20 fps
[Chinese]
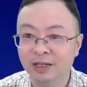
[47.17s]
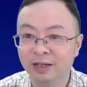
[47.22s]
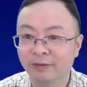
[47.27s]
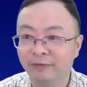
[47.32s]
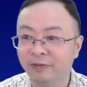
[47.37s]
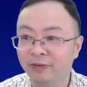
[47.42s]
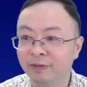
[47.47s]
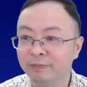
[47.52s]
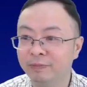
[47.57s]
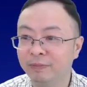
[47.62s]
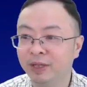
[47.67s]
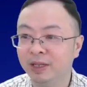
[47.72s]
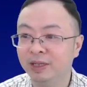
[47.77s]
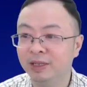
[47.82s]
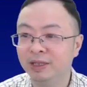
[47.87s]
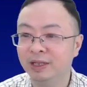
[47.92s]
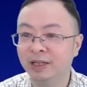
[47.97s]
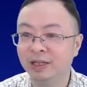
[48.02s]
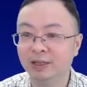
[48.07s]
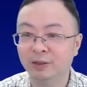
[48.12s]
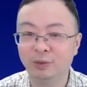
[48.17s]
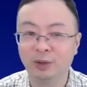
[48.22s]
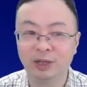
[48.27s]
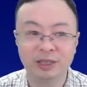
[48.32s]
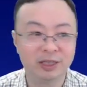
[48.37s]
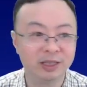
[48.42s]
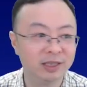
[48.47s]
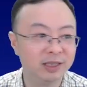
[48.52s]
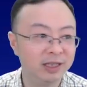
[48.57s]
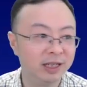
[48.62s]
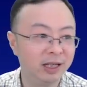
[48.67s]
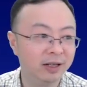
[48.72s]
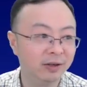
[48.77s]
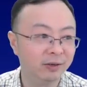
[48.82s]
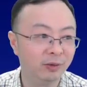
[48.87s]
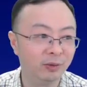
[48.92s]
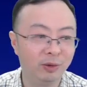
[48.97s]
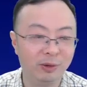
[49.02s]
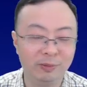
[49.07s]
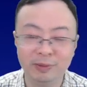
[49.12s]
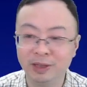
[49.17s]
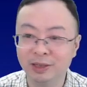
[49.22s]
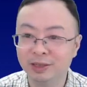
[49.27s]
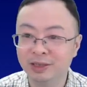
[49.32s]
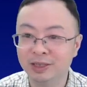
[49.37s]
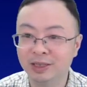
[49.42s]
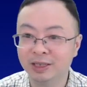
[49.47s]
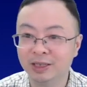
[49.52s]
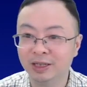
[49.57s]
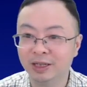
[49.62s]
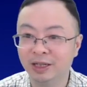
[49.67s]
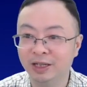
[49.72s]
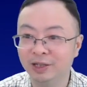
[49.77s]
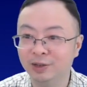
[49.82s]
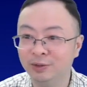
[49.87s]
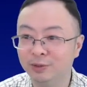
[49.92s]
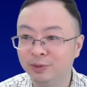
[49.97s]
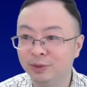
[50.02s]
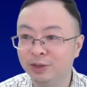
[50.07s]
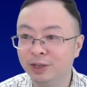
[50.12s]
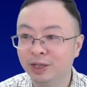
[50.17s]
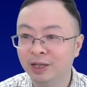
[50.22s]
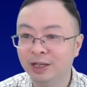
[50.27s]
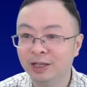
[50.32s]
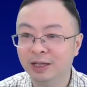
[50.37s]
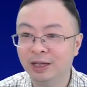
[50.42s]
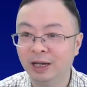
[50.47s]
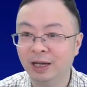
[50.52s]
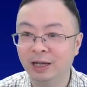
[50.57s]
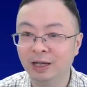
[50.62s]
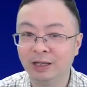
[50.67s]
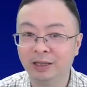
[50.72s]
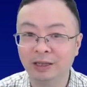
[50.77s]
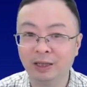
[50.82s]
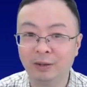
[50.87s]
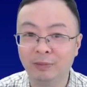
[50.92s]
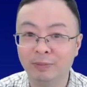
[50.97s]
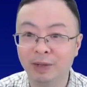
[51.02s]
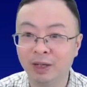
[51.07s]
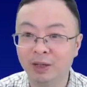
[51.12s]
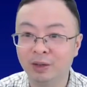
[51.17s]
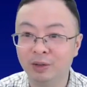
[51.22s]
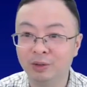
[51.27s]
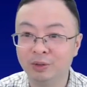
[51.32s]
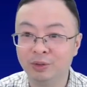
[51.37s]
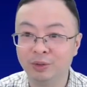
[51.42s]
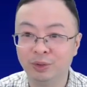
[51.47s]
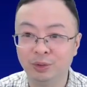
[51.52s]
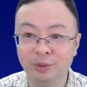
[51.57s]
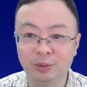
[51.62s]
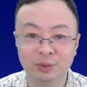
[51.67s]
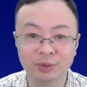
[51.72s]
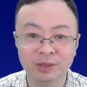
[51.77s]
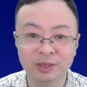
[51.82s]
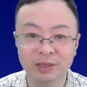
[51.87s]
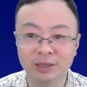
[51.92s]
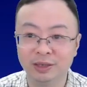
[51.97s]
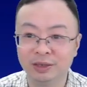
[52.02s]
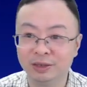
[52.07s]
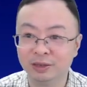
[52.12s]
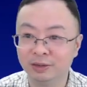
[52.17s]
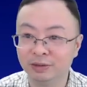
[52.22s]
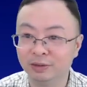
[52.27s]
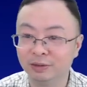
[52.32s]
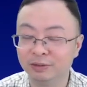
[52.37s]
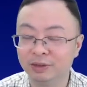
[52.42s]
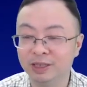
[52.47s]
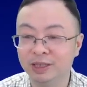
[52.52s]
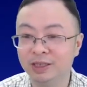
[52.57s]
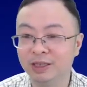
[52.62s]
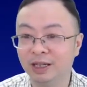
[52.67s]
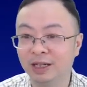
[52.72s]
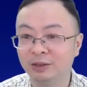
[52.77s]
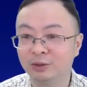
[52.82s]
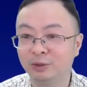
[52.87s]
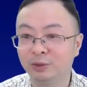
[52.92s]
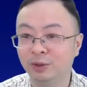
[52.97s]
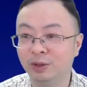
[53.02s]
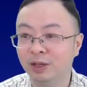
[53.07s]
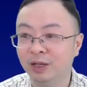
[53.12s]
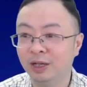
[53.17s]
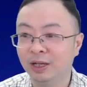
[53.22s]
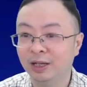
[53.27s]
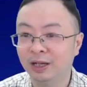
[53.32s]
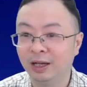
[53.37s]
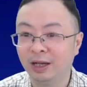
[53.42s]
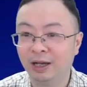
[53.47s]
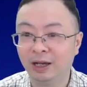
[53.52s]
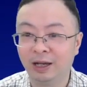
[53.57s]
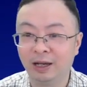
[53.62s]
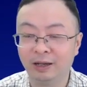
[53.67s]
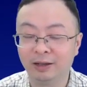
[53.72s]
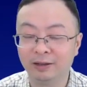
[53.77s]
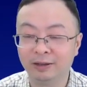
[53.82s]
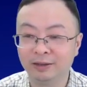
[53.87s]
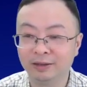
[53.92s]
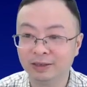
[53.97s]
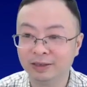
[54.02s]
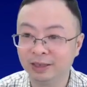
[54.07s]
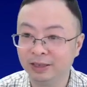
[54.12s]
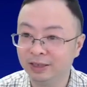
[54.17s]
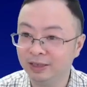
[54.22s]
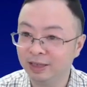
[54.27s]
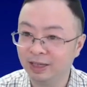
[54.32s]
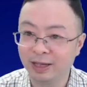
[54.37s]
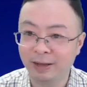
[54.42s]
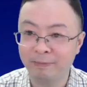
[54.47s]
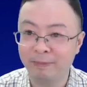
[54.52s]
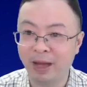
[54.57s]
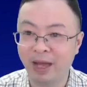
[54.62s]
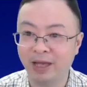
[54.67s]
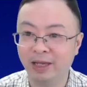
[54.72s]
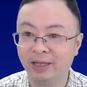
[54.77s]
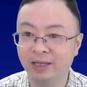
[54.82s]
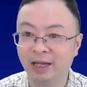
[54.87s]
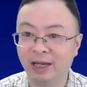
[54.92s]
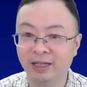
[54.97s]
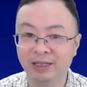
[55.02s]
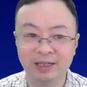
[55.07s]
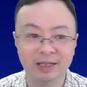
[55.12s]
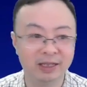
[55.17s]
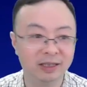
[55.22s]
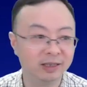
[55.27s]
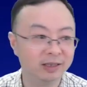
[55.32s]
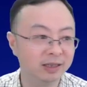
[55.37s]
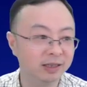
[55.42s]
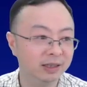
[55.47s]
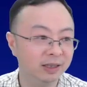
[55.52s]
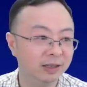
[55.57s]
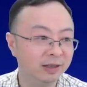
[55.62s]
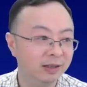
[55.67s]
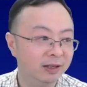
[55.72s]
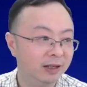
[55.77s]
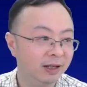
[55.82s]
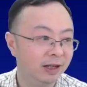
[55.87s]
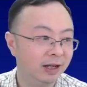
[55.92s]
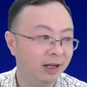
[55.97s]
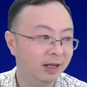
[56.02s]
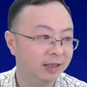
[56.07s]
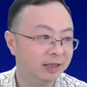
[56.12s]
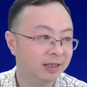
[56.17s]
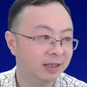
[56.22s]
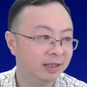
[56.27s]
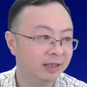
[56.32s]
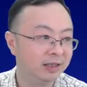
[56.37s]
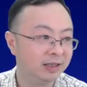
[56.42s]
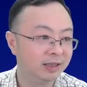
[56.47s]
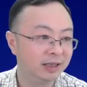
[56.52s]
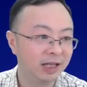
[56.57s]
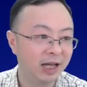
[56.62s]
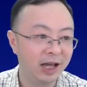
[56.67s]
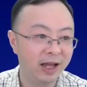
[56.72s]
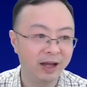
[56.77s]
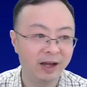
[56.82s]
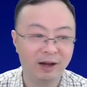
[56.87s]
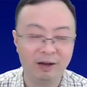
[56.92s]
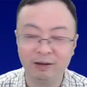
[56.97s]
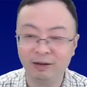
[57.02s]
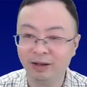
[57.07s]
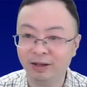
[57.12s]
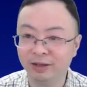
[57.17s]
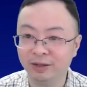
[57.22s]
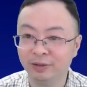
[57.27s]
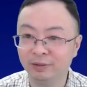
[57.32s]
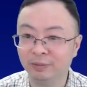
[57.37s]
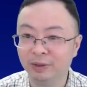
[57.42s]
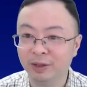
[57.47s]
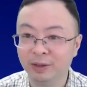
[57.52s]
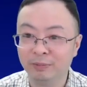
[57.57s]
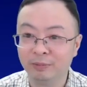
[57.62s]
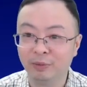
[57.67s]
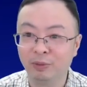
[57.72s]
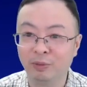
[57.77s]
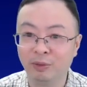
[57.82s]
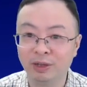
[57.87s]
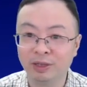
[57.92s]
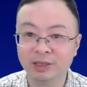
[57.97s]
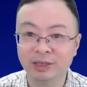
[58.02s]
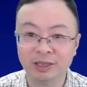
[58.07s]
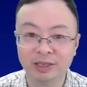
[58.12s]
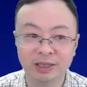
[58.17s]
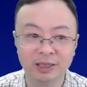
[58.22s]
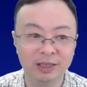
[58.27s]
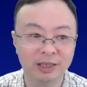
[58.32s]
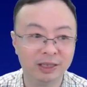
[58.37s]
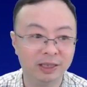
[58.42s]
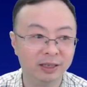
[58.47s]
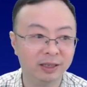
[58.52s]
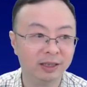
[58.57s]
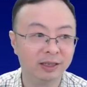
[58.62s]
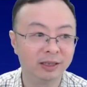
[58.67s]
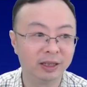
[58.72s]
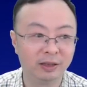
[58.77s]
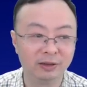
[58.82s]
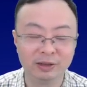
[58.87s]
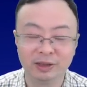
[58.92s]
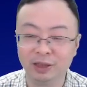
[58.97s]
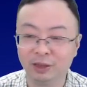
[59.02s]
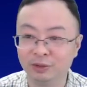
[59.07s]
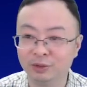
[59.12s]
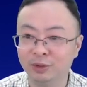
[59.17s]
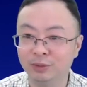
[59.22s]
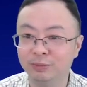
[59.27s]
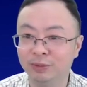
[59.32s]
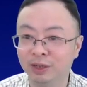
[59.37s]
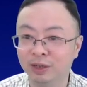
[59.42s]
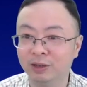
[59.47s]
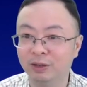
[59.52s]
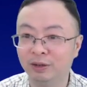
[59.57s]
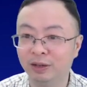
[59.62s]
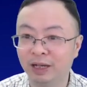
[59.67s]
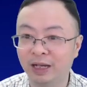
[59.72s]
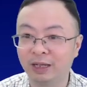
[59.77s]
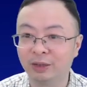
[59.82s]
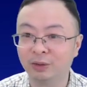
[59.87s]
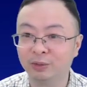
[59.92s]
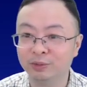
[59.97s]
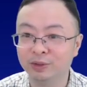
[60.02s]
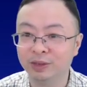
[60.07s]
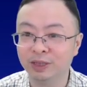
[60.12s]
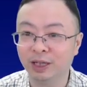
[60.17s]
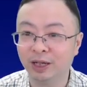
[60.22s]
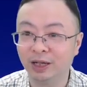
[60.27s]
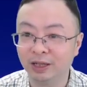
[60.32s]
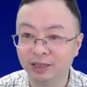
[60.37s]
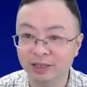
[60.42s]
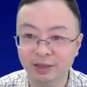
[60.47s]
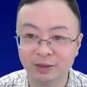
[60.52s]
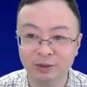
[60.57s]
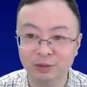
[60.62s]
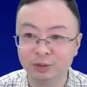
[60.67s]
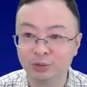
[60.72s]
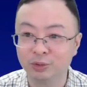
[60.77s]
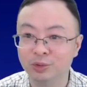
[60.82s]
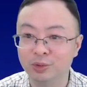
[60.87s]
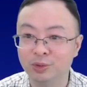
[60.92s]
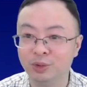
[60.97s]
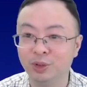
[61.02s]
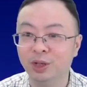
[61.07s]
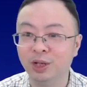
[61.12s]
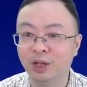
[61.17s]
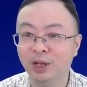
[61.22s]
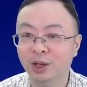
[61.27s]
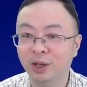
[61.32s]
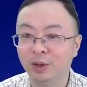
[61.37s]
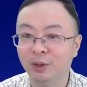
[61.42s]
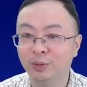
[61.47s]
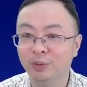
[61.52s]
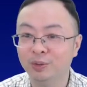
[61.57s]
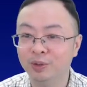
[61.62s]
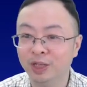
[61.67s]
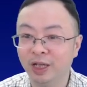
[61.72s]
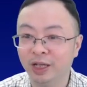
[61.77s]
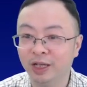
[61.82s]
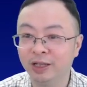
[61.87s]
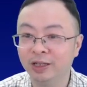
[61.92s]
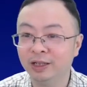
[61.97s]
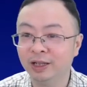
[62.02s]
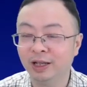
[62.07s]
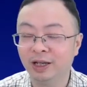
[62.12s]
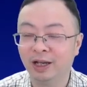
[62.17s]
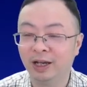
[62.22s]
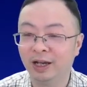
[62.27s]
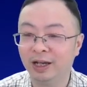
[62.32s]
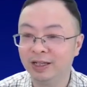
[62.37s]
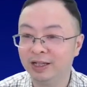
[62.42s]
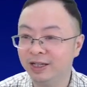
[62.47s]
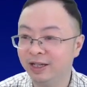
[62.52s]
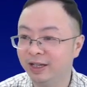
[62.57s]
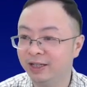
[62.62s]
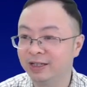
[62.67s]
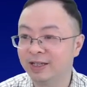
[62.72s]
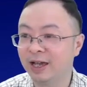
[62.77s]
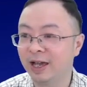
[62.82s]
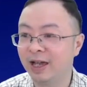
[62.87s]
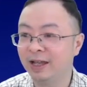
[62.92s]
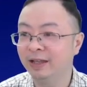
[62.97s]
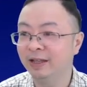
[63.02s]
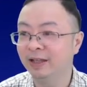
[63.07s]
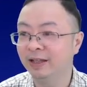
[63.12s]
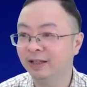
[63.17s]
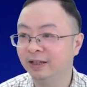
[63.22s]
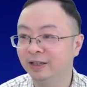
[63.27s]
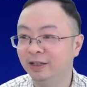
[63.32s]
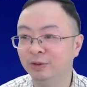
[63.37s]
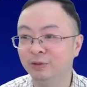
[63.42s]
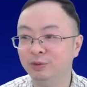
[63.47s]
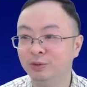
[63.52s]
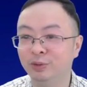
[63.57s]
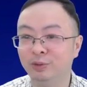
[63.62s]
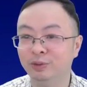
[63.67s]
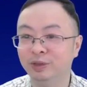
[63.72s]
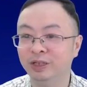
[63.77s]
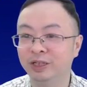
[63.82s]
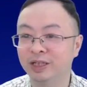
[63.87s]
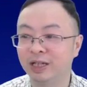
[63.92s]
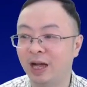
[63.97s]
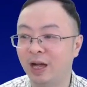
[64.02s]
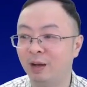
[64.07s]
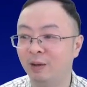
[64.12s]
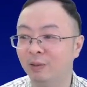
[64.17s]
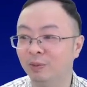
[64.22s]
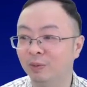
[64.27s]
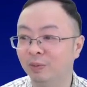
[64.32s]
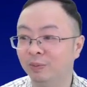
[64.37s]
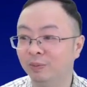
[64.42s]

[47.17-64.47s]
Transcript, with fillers: 封闭这一段时间，我们几个邻居呃到门口取东西的时候都经常说啊，就应该买一台这个车。哎，这个车太好了，也不光是到小区门口拉东西啊，以后去露营啊、野餐都用得着。